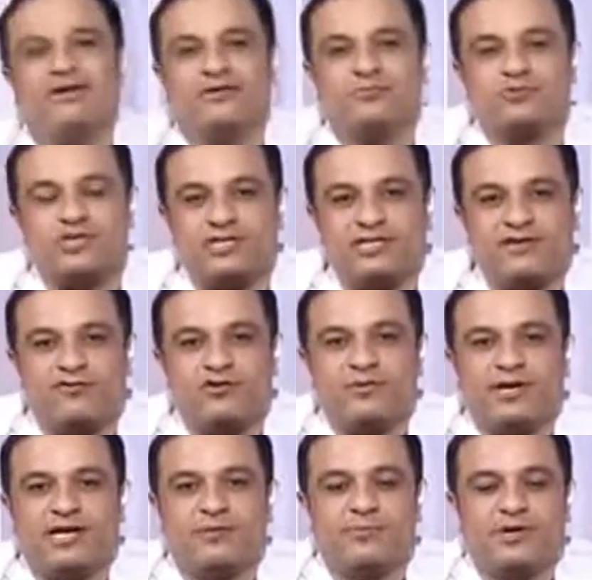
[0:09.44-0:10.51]
مشاهدينا في كل
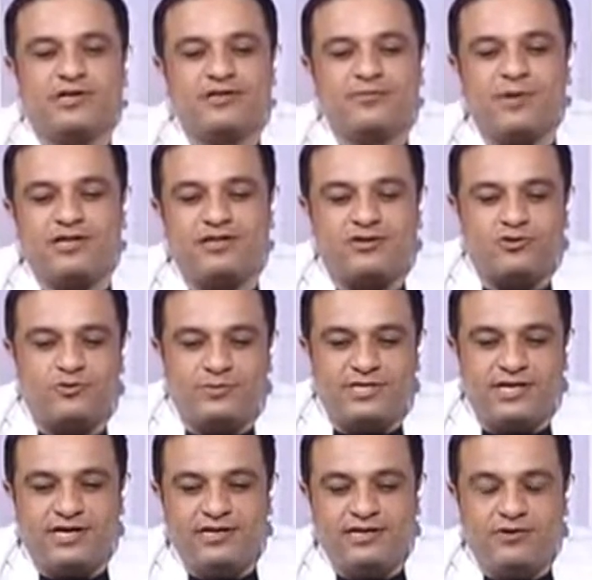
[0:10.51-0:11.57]
مكان بجدد بحضراتكم
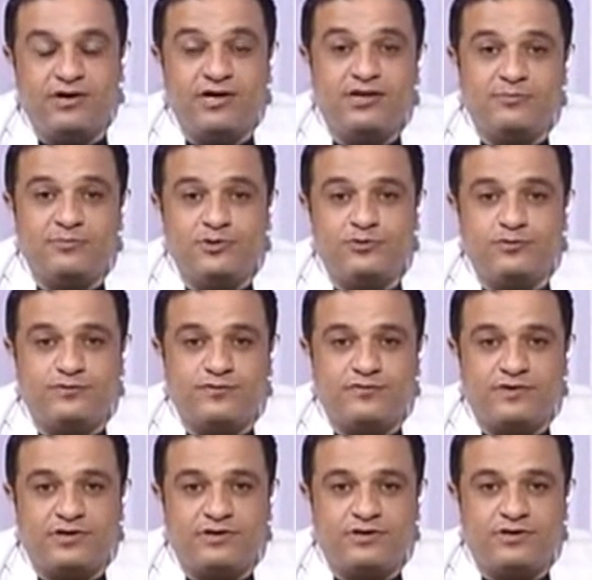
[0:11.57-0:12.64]
التحيه واهلا بيكم في
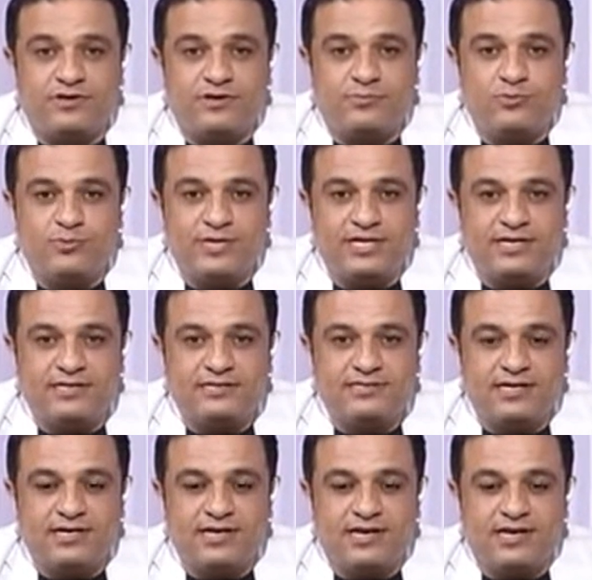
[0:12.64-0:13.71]
فقره
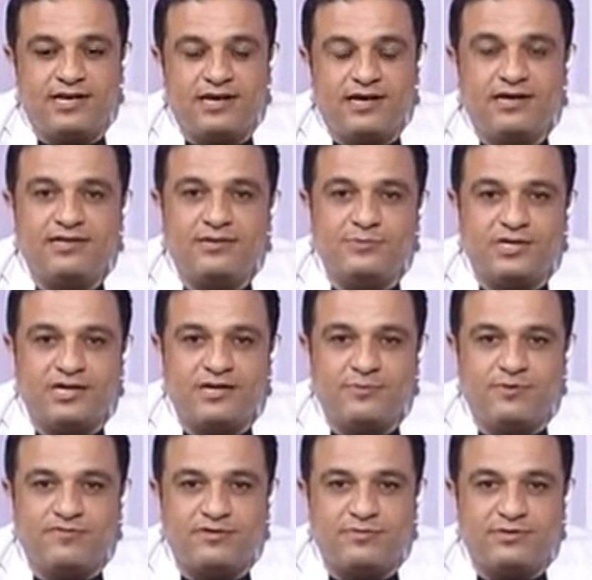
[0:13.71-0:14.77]
مميزه كالعاده من
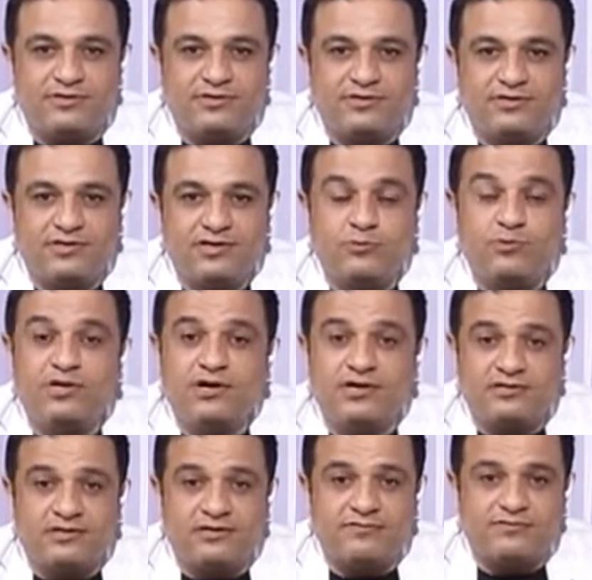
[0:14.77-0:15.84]
الخيمه في رمضان عنوانها
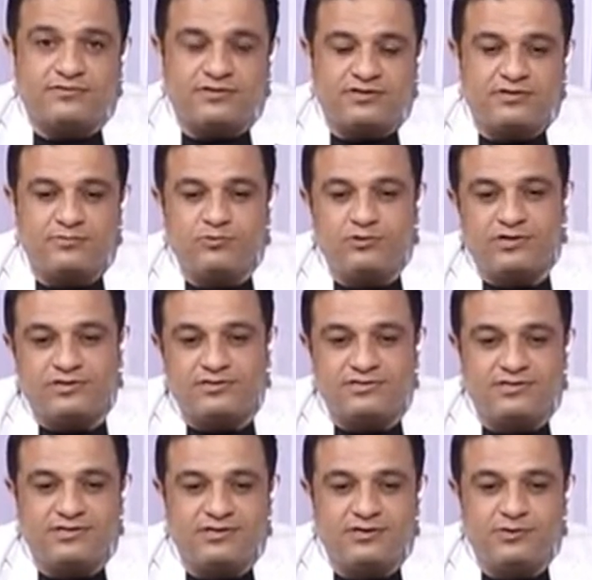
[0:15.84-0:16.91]
طرف وطرب
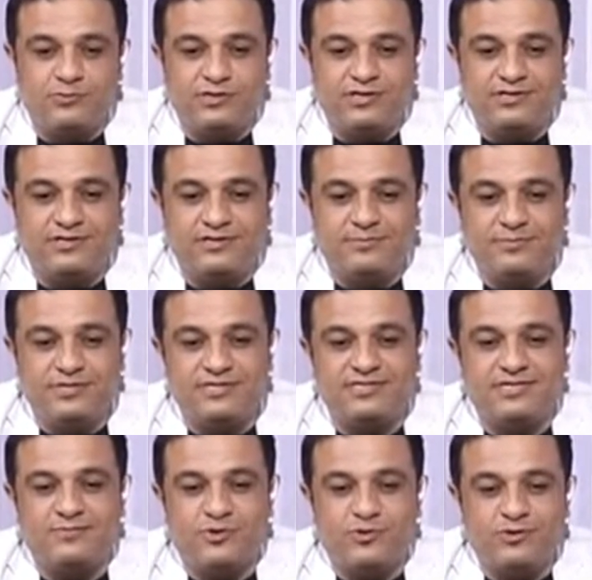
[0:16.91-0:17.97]
والاصاله وان نبدا
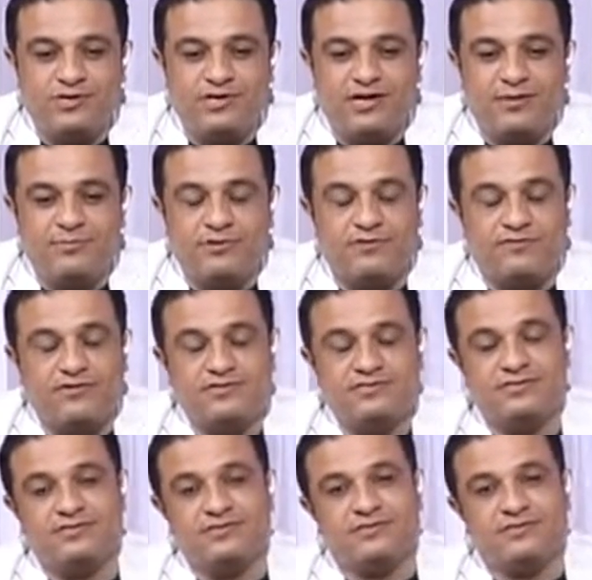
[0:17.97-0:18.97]
زي ما قلنا قبل الفاصل